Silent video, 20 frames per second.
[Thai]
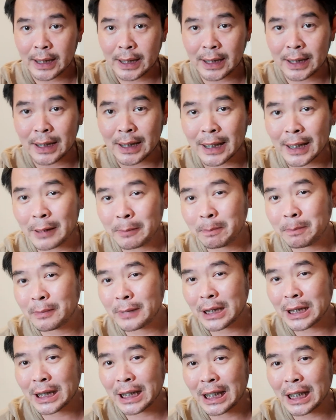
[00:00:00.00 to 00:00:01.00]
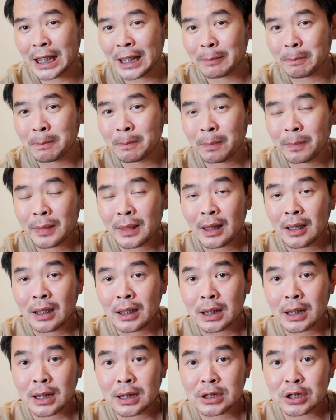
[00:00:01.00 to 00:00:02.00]
อ่าครับเป็นไงครับ
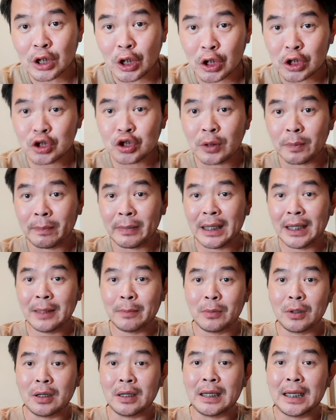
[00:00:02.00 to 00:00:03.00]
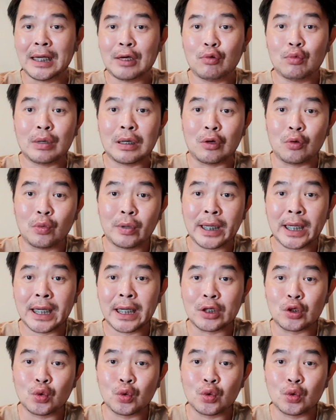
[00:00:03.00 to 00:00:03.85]
สอนจบไปเรียบร้อยแล้ว หวังว่า